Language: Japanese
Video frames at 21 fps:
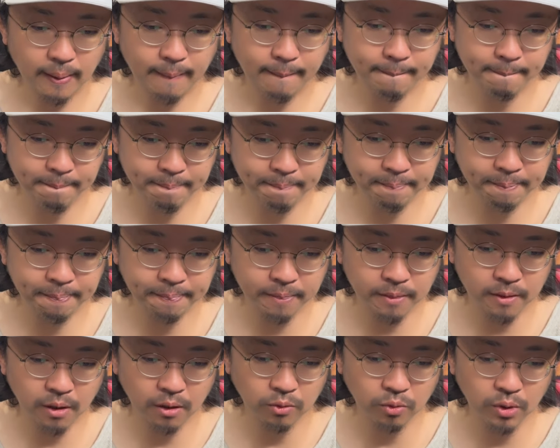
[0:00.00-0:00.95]
う
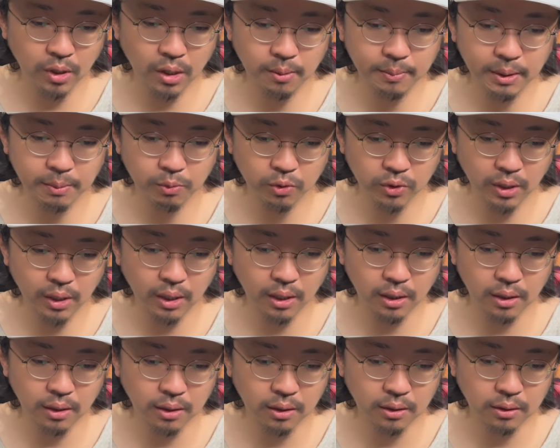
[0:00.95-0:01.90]
ん、あの、ラーメンも
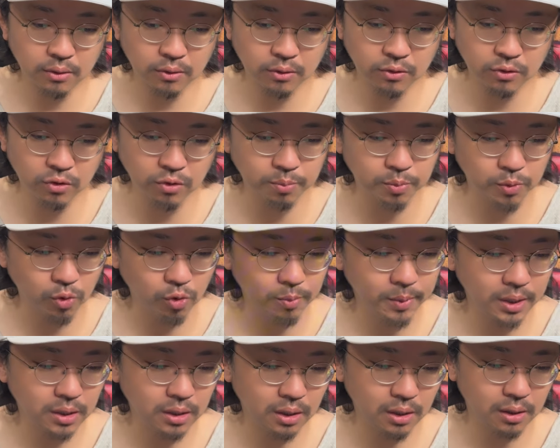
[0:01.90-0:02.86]
ね、スープ多
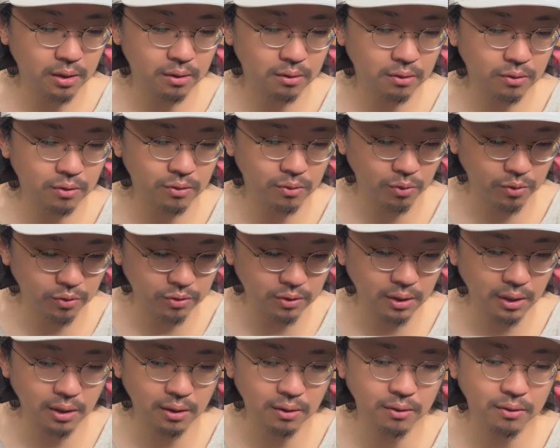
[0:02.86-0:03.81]
めですごい好
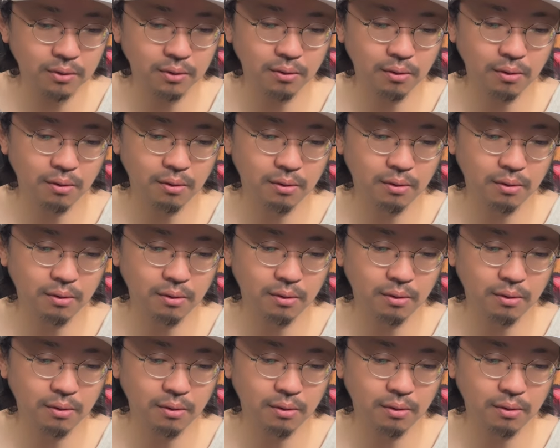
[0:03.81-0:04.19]
きなんですよ。